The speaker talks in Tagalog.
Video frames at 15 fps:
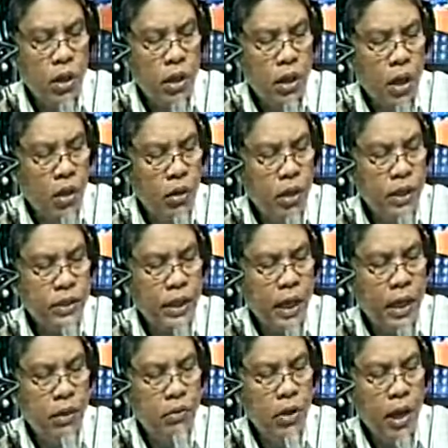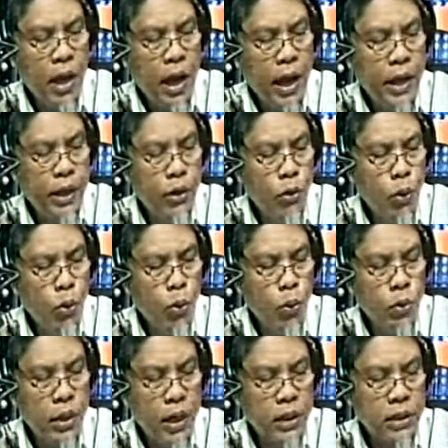Allah said, I know
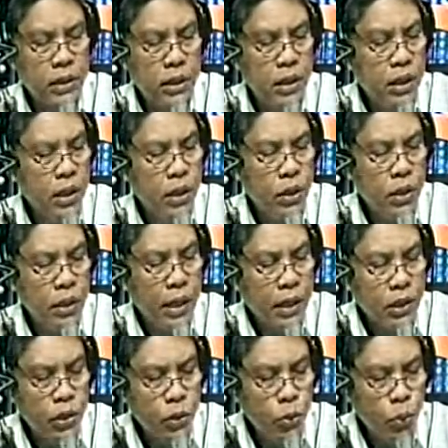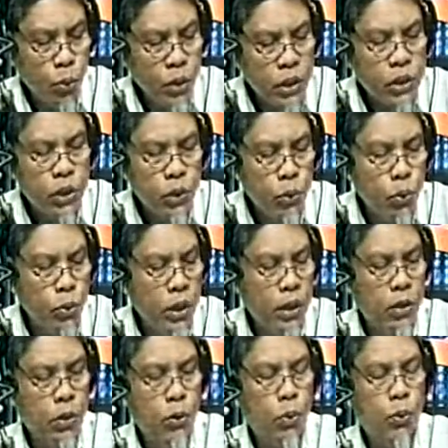that that you which you do not
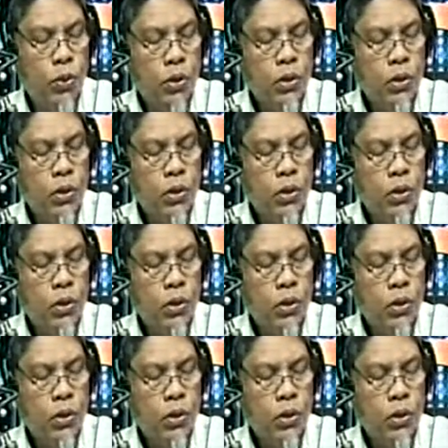know.